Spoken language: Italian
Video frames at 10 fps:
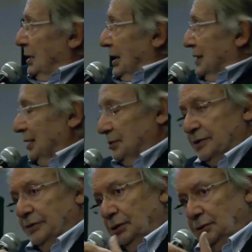che è stato
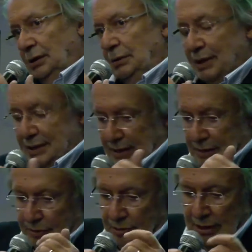svolto e vi
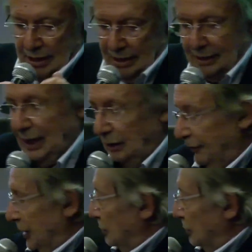presento da Alfredo